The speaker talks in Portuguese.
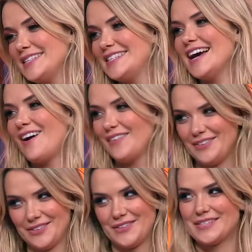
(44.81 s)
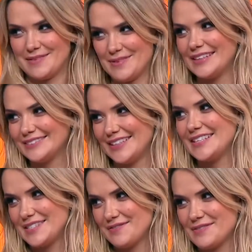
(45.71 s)
inicial, então eu tô assimilando
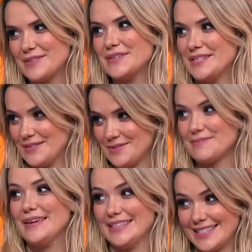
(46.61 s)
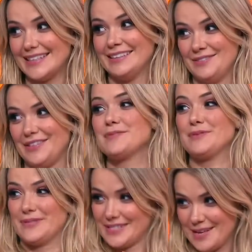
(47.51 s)
ainda as informações. É tudo bem estranho, porque as
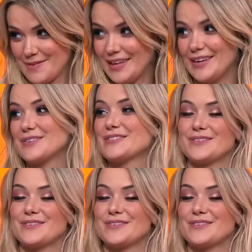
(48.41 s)
pessoas sabem quem eu